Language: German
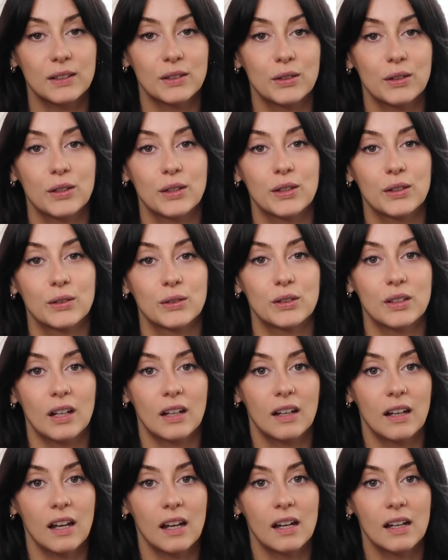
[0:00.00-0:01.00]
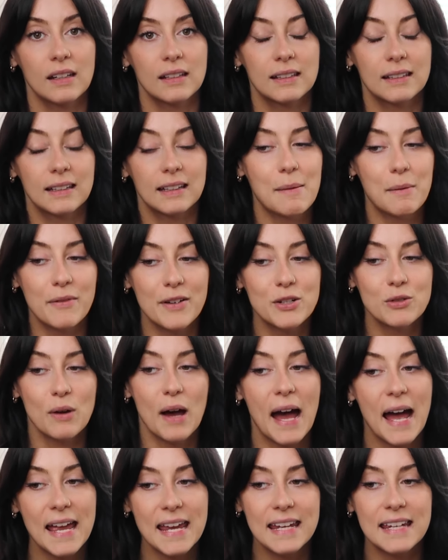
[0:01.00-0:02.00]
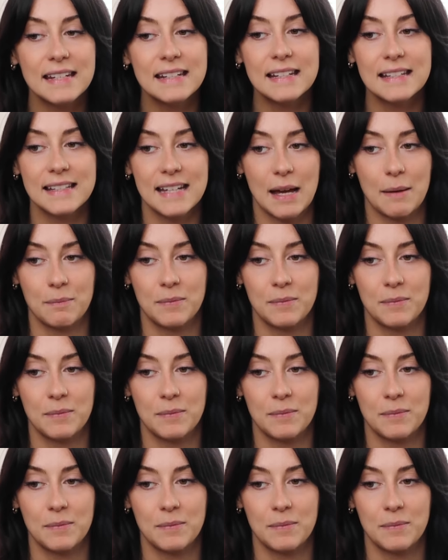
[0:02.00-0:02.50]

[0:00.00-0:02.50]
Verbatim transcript: dass du dich gesund ernährst. Aber wenn du eigentlich